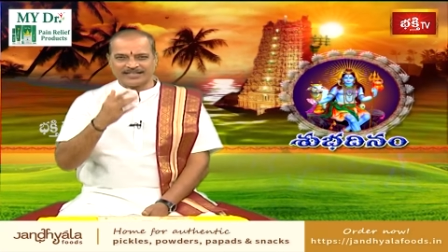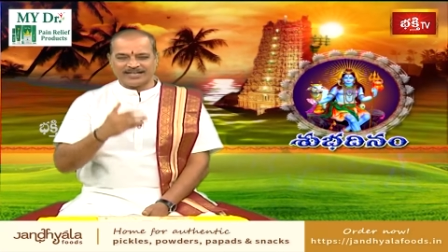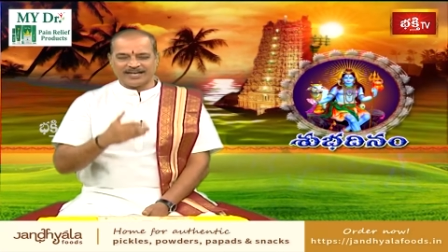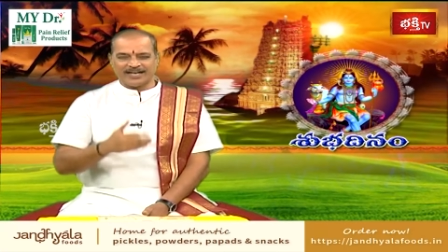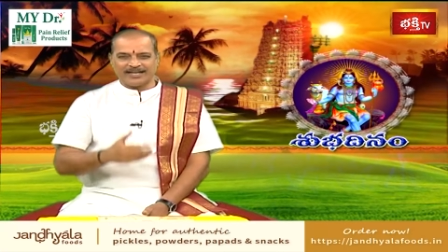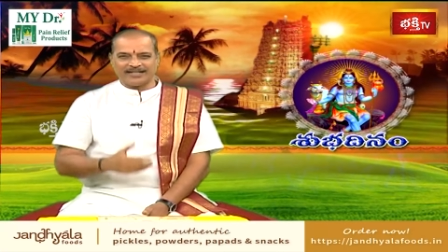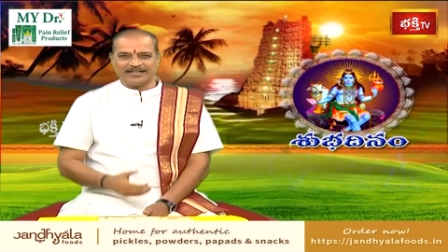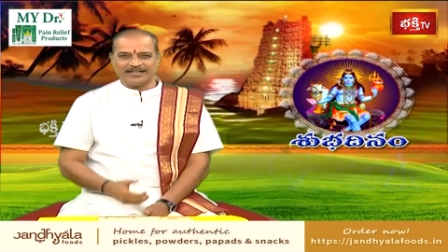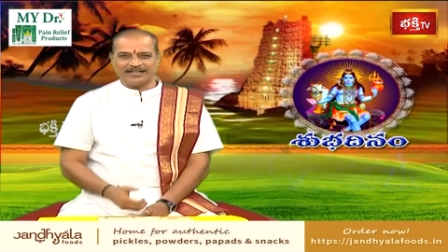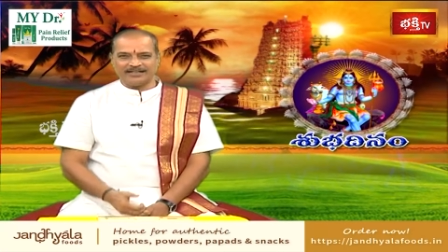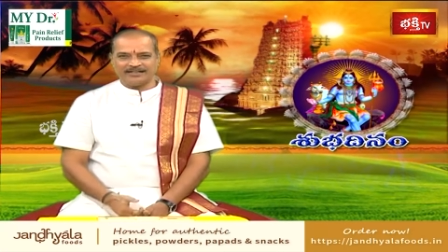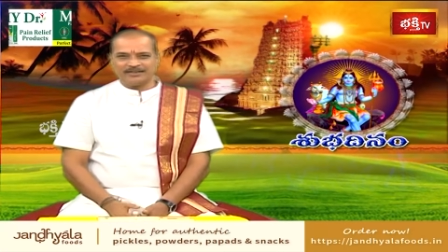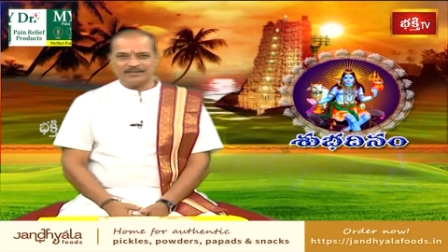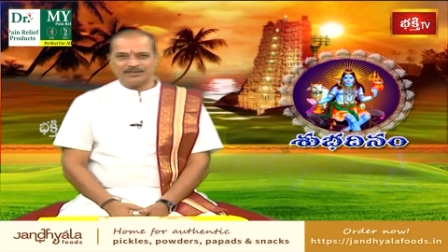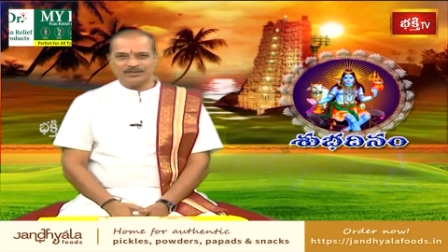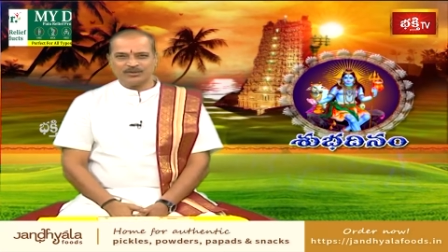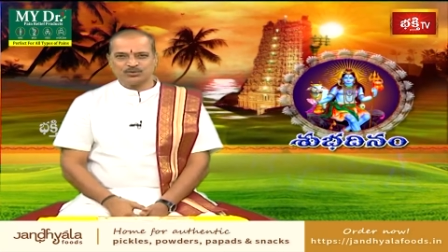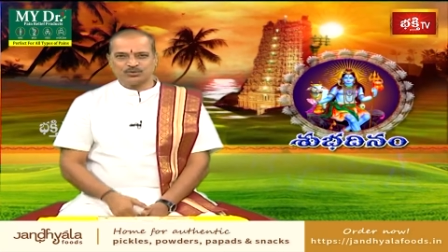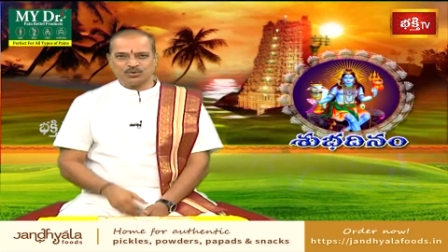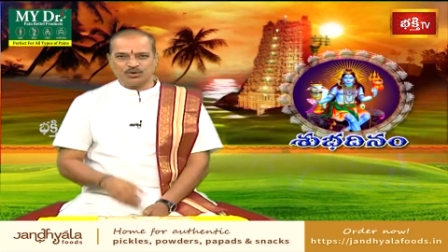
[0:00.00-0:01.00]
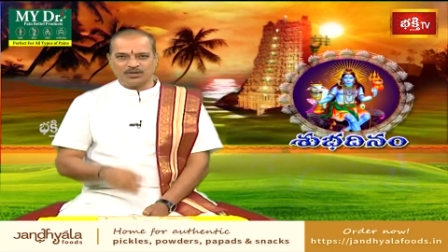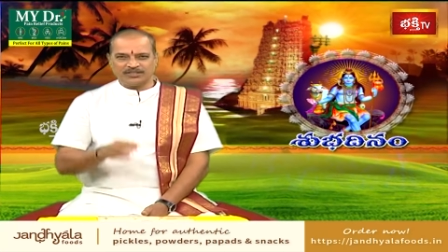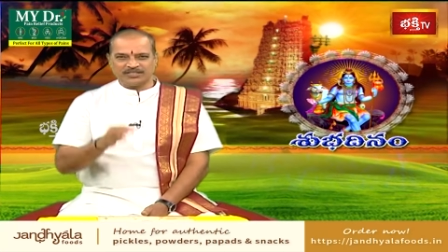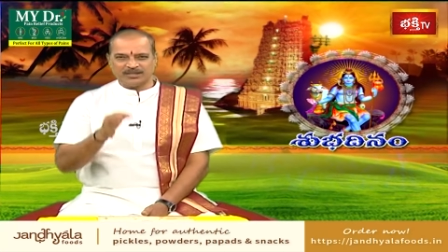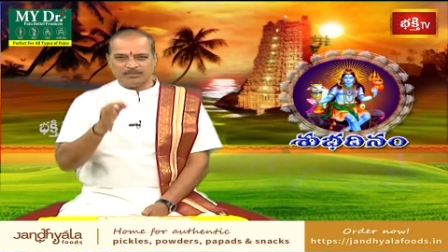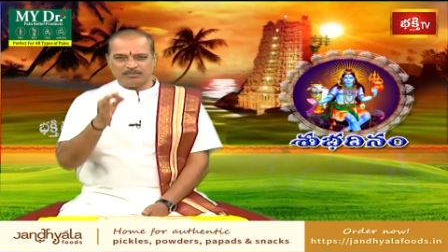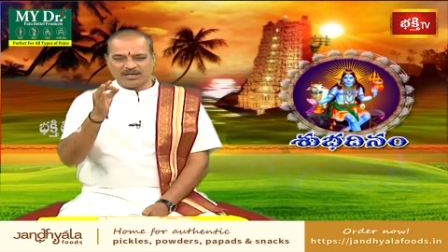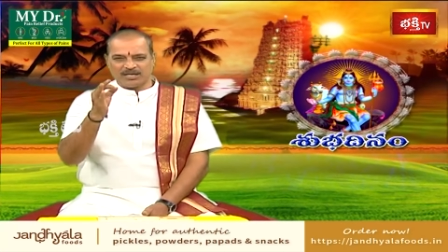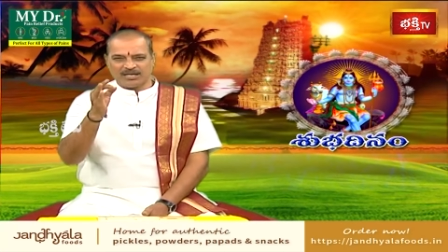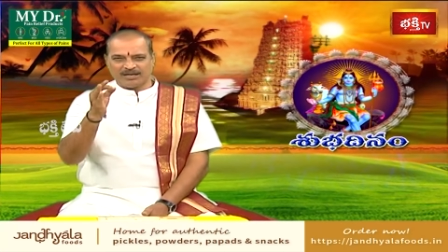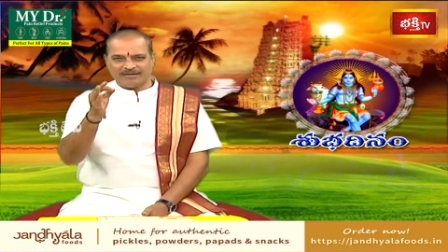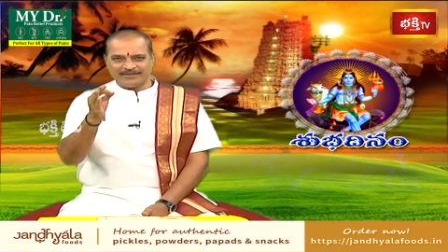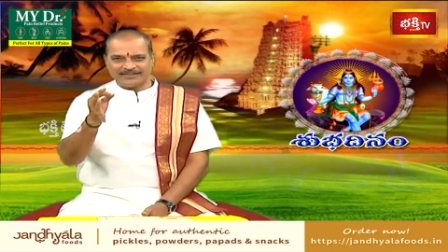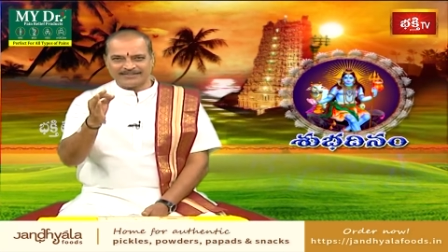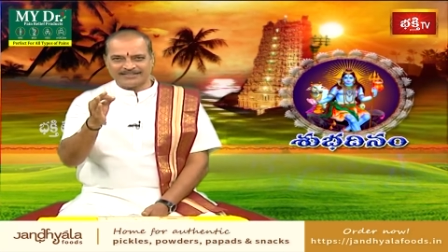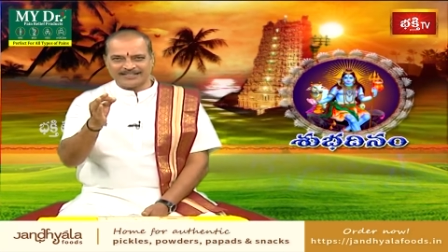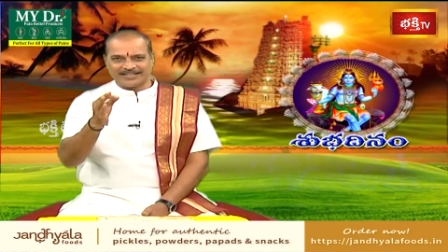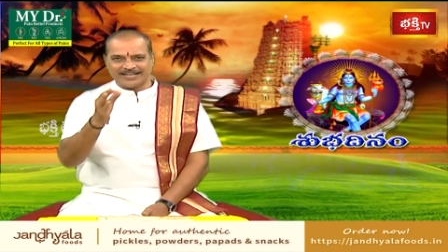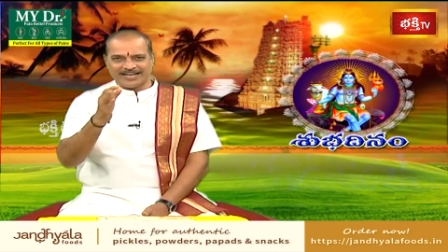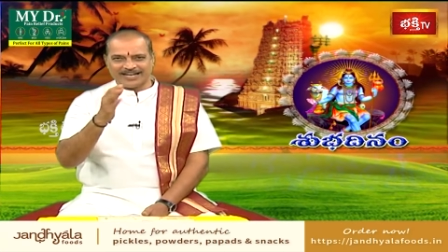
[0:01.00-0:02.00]
కానీ తులసి మొక్క
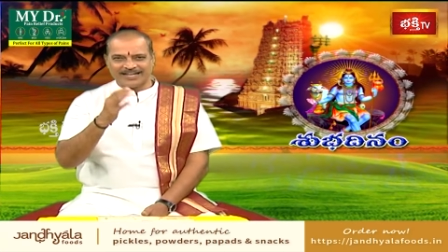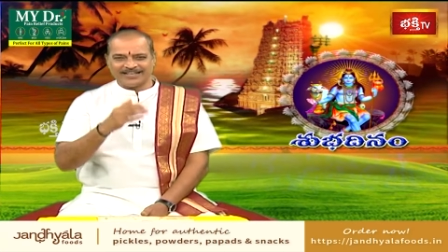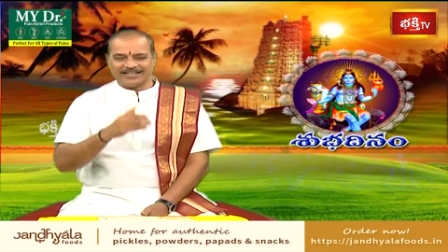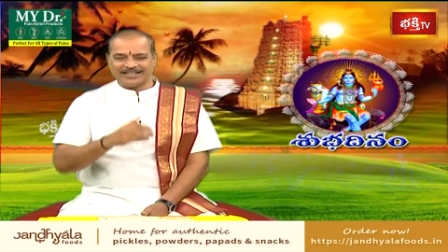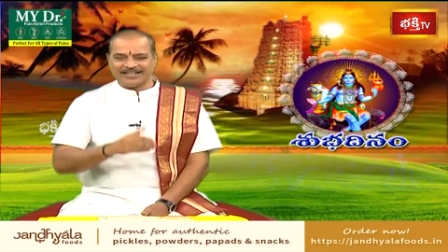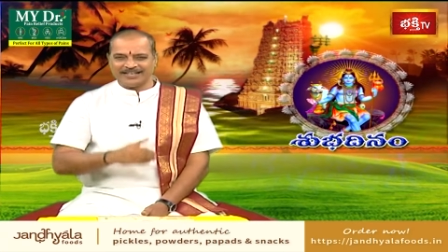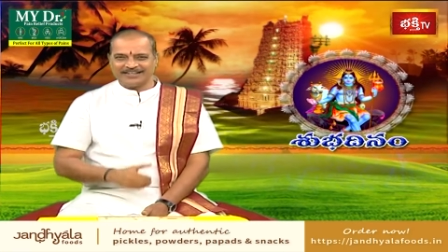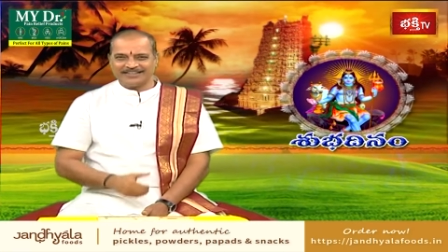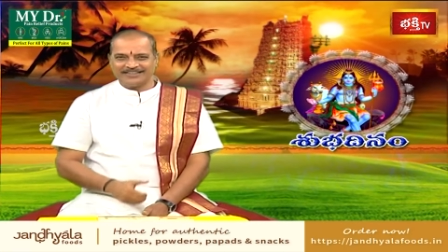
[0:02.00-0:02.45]
వద్ద కానీ